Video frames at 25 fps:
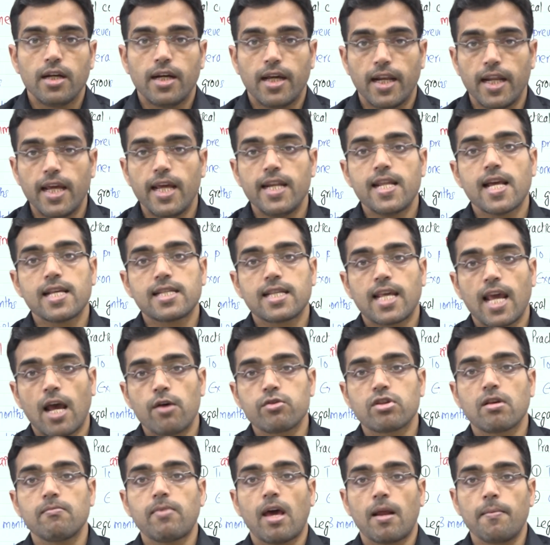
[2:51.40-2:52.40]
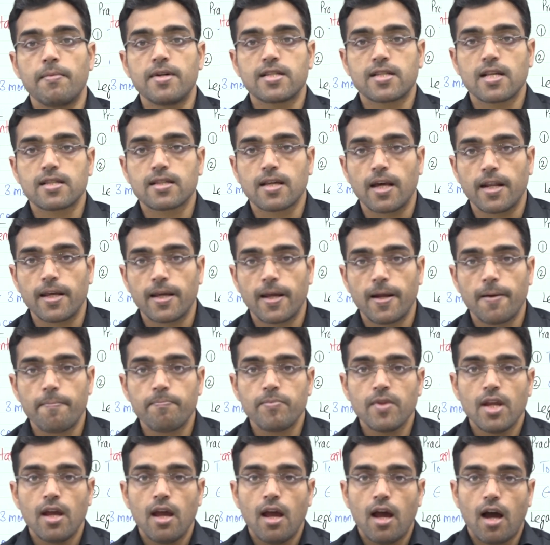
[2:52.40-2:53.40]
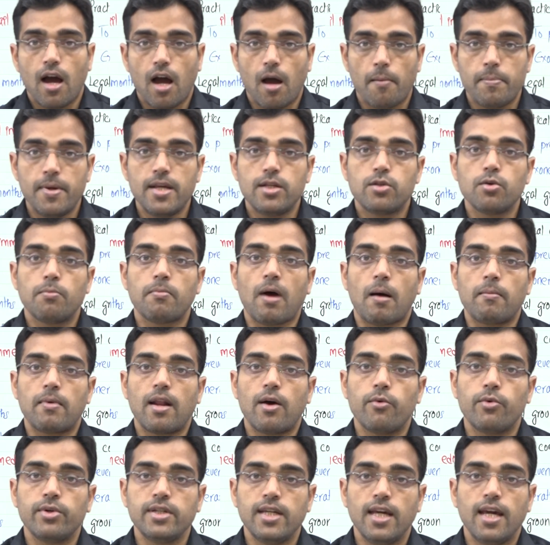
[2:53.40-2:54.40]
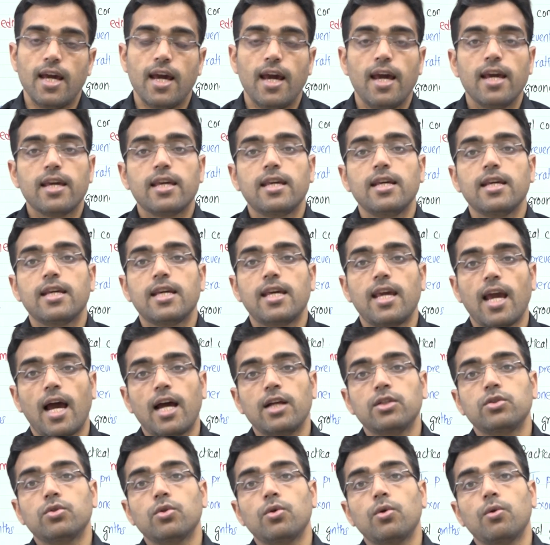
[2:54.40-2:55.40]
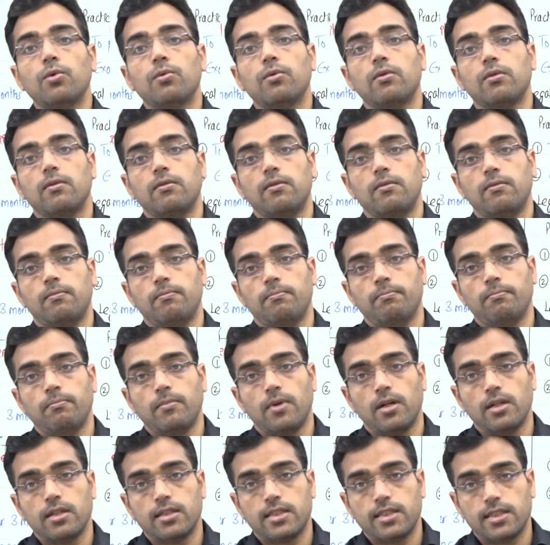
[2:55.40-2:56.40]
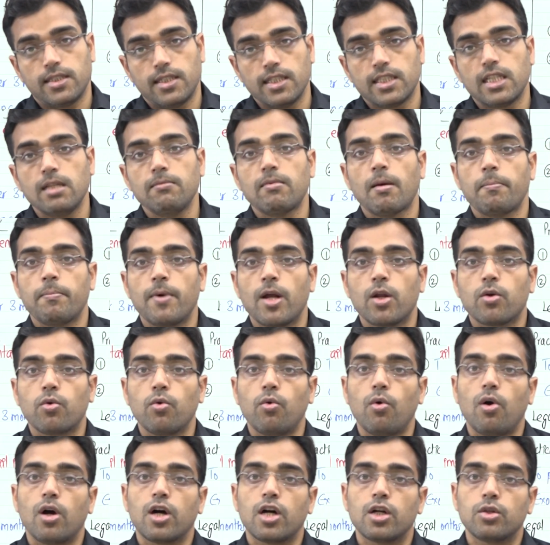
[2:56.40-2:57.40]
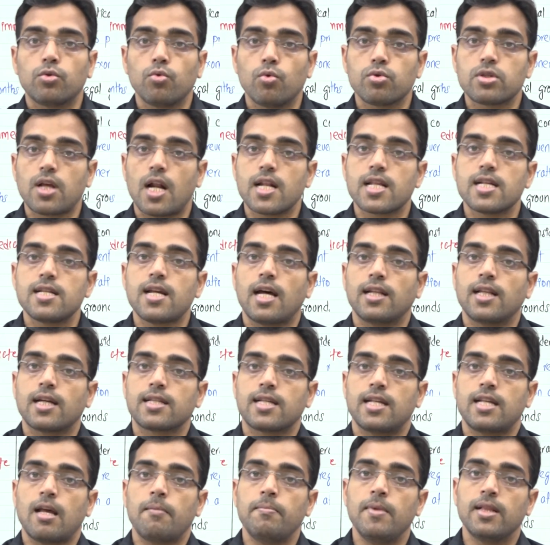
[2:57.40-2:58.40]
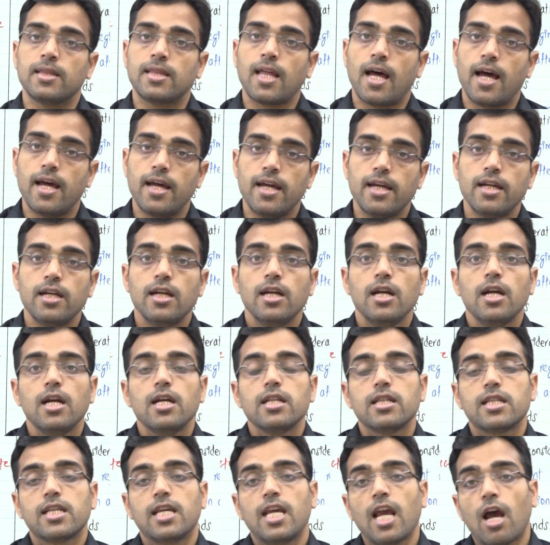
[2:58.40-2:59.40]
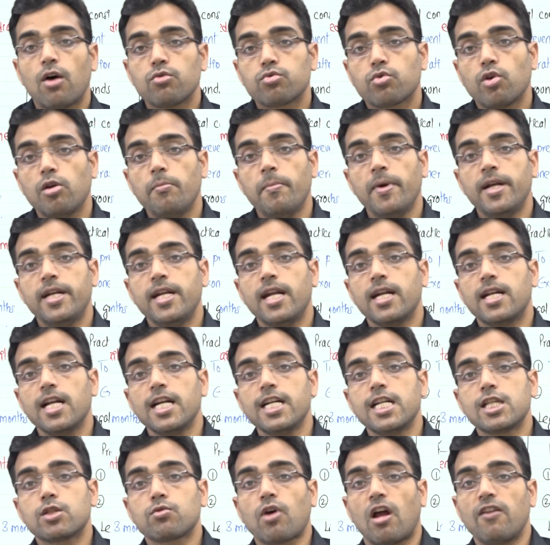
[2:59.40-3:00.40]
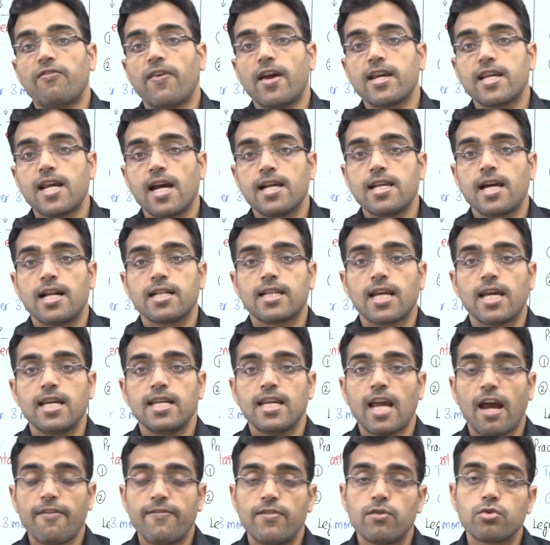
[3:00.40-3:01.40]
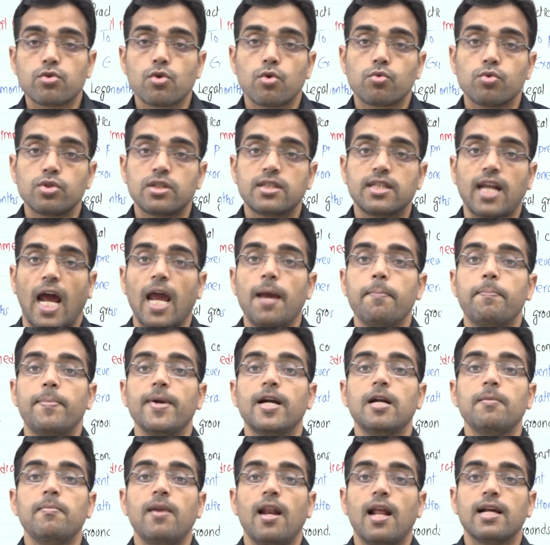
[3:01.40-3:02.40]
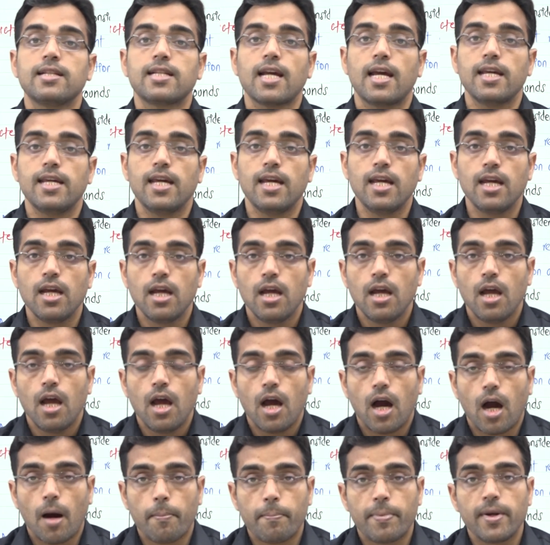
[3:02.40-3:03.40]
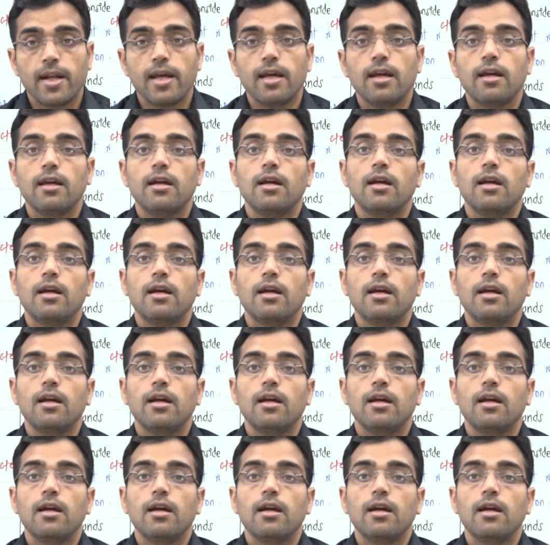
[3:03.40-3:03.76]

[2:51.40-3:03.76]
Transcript: ग्रे एरियाज क्या उसके बारे में डिस्कस करेंगे अभी जो मामला वो ये है कि क्या जो किसी मेंबर को अगर दो साल से ज्यादा सजा मिलता है क्या उसको इमीडिएटली डिस्कालीफाई किया जाना चाहिए या फिर उसको कुछ टाइम पीरियड मिलना चाहिए अपने